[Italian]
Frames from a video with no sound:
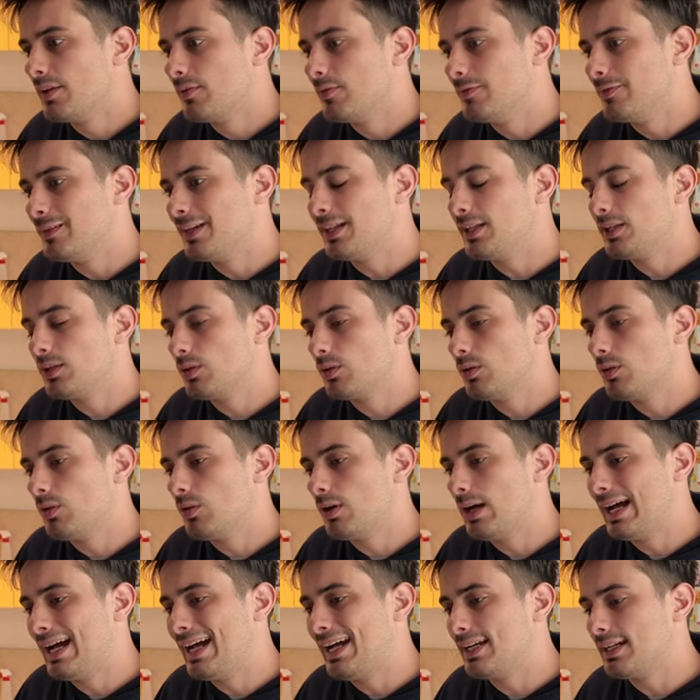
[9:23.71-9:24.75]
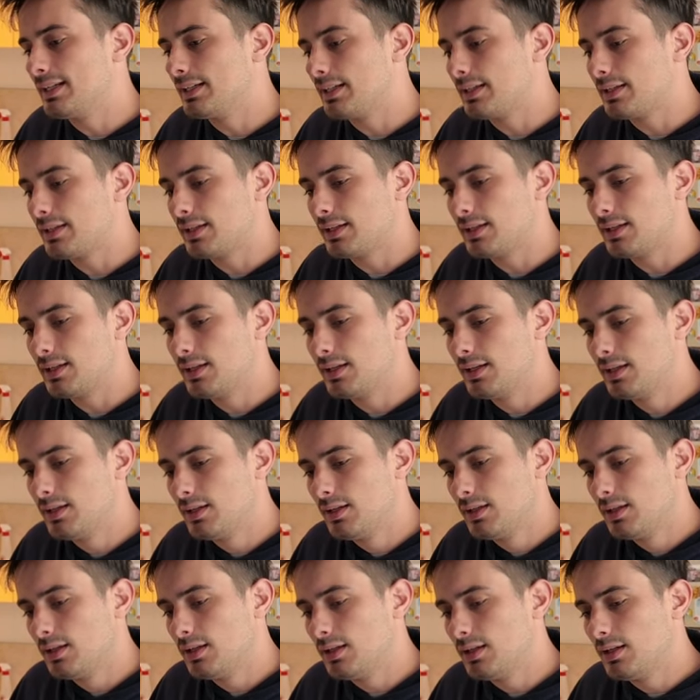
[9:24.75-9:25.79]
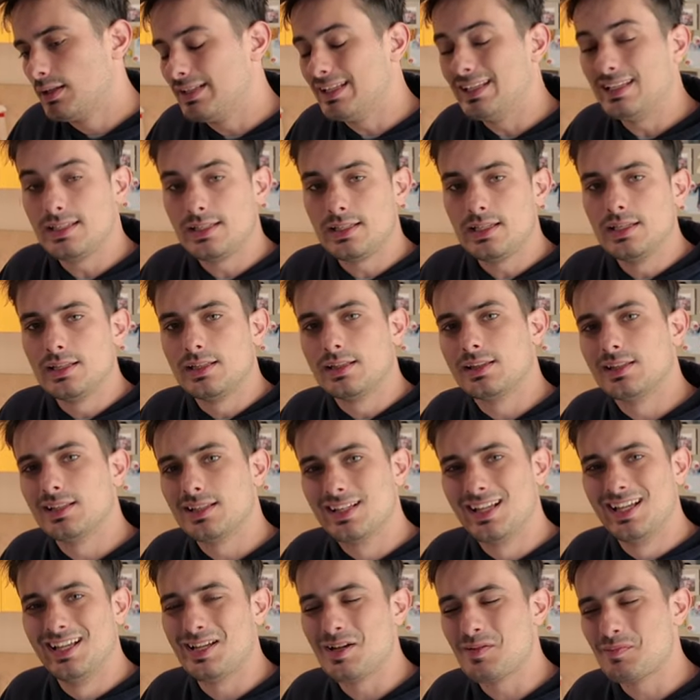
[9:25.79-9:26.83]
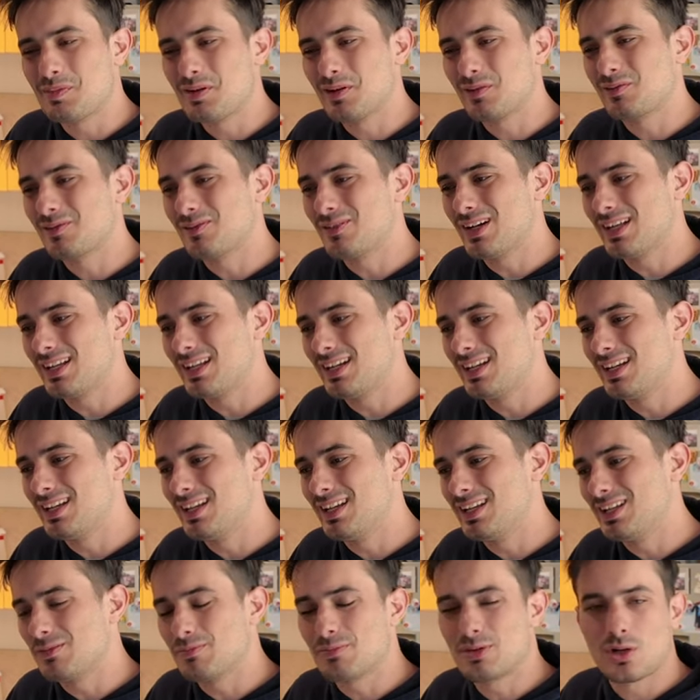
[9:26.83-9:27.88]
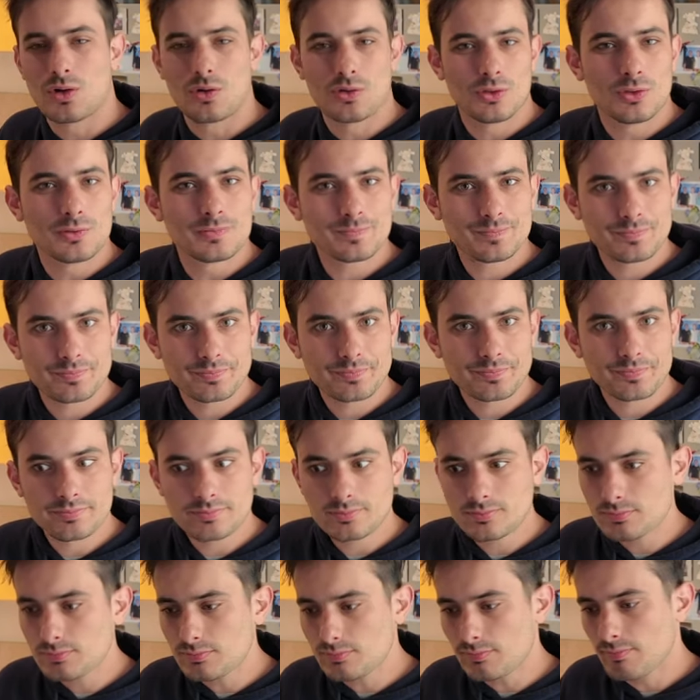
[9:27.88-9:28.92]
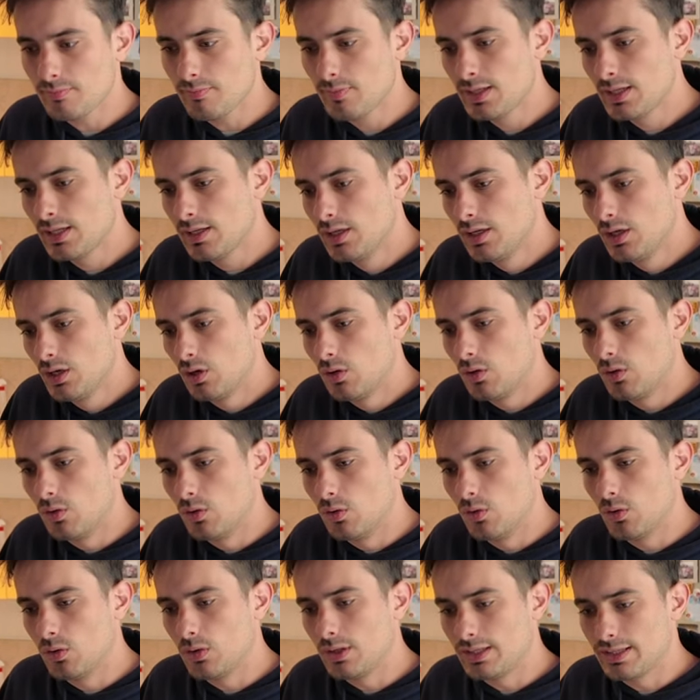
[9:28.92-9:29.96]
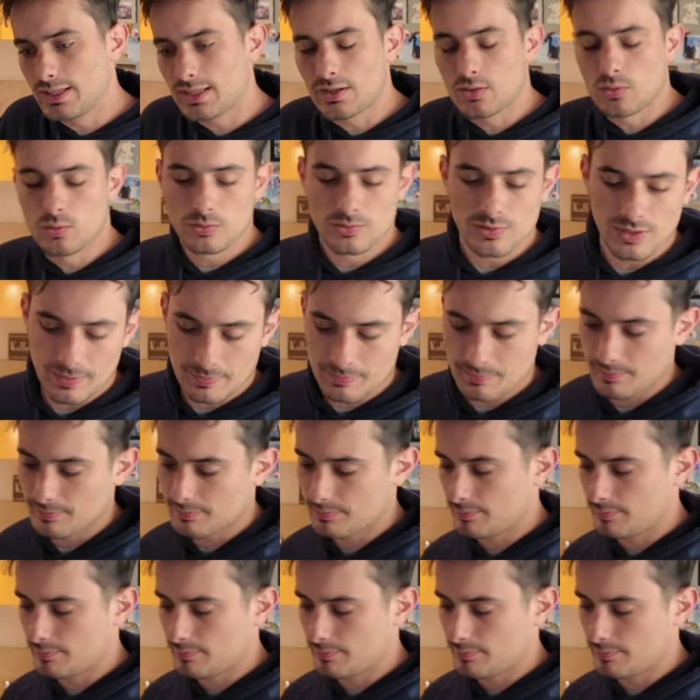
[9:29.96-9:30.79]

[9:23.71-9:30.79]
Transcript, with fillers: vendono anche eh, dei kit per fare il brodo o il ragù, cioè